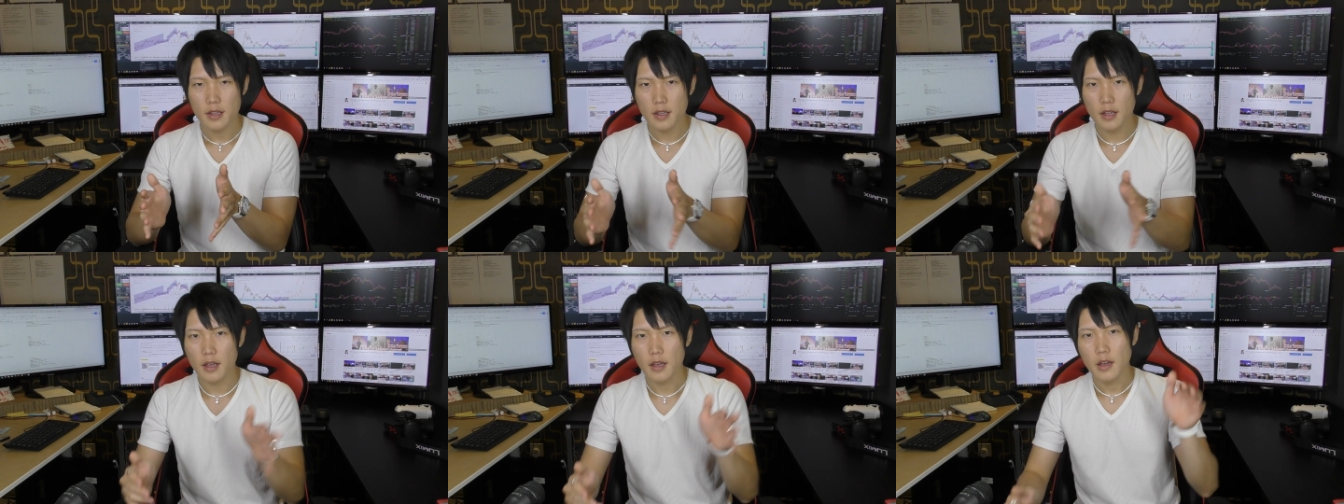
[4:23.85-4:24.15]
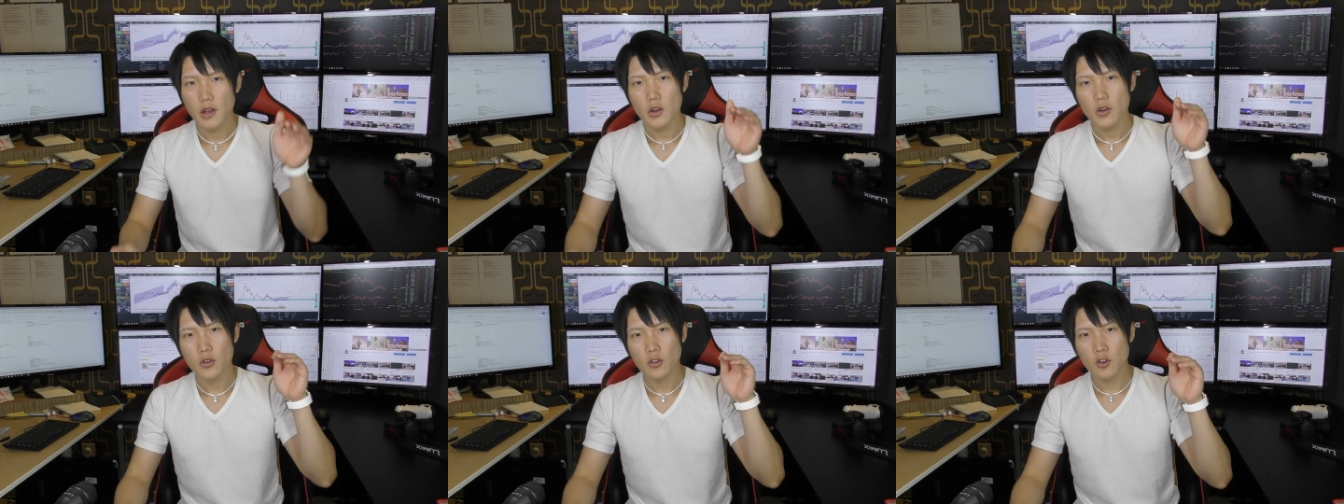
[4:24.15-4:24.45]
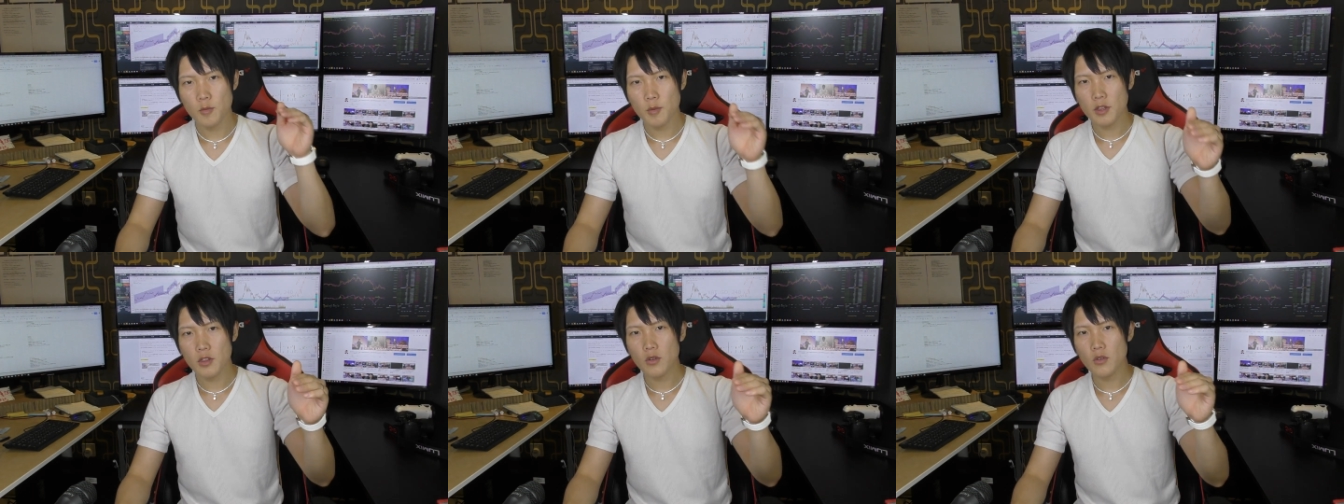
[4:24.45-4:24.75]
で
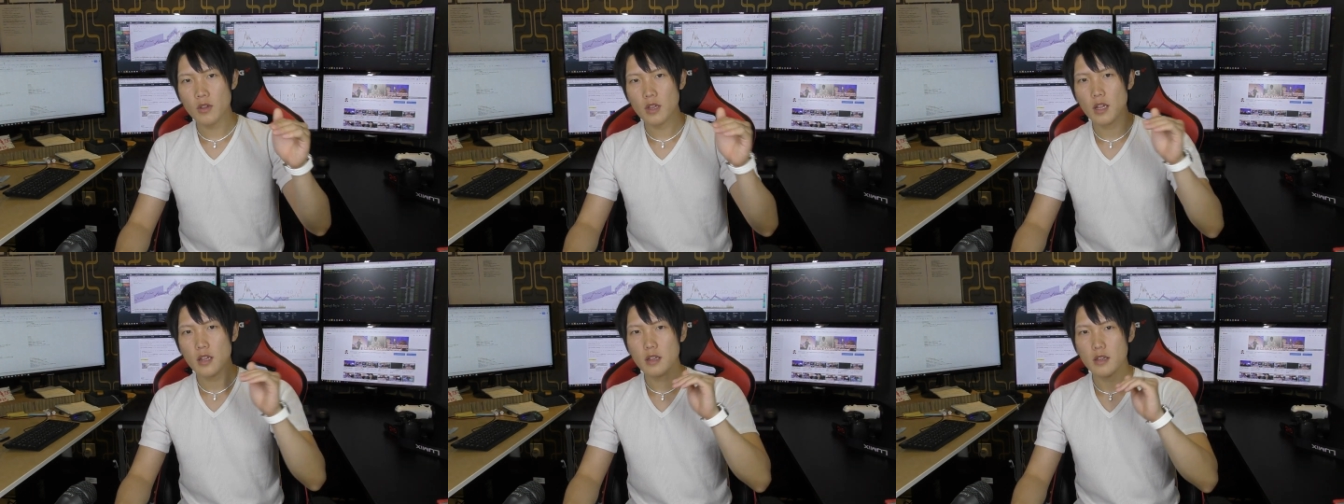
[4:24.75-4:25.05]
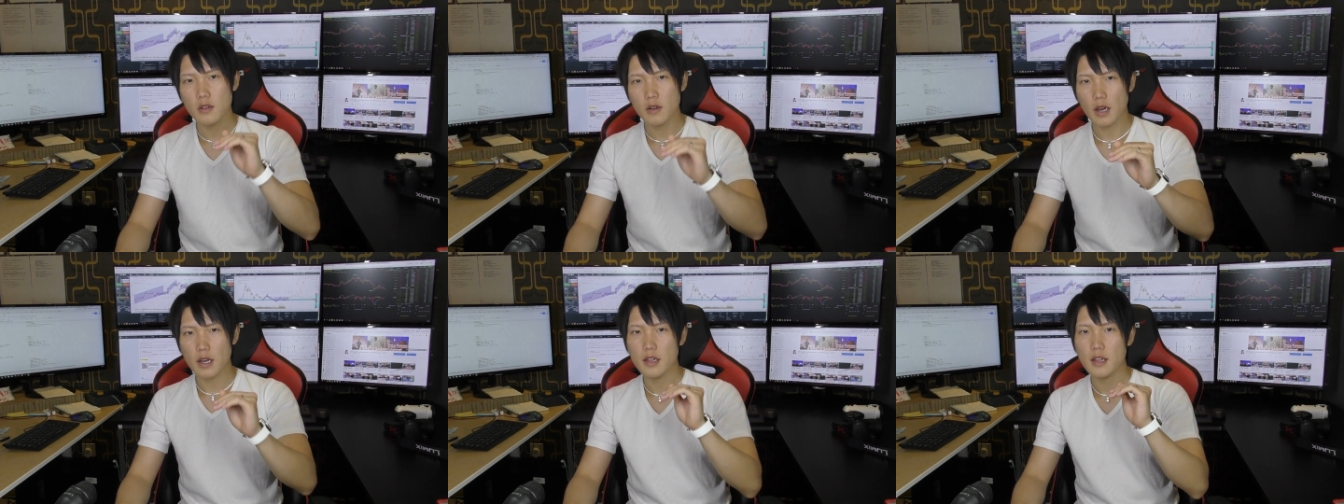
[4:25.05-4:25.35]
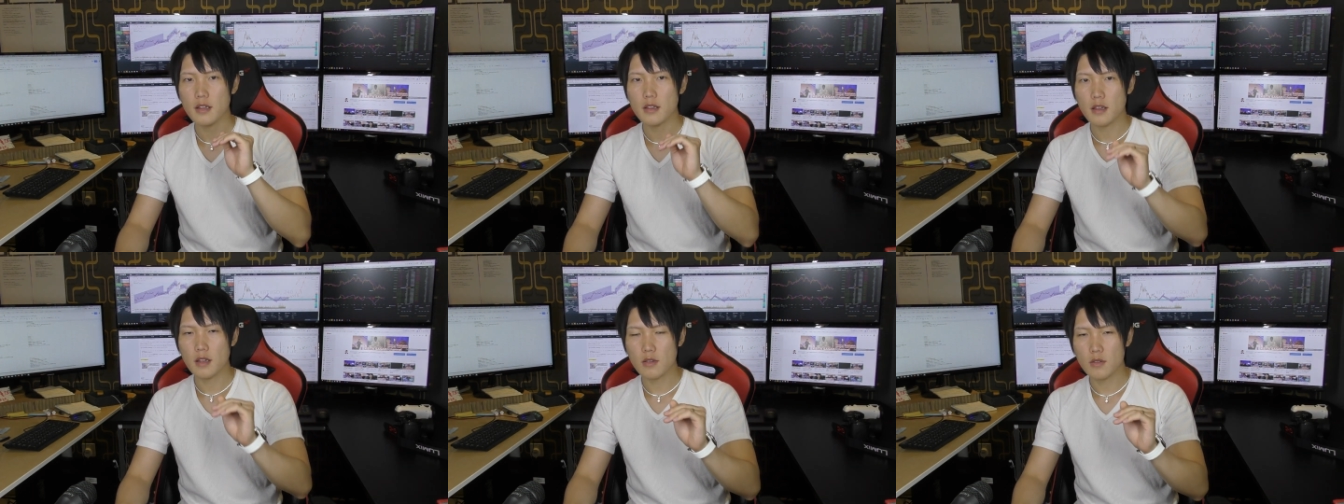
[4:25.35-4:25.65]
含み損になってる
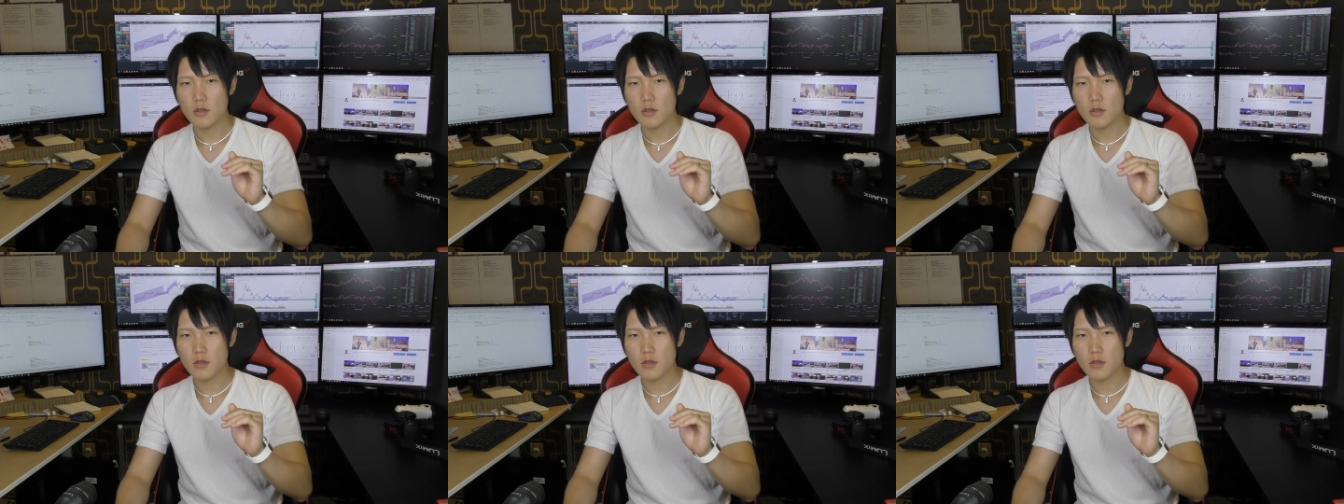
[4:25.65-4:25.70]
間って、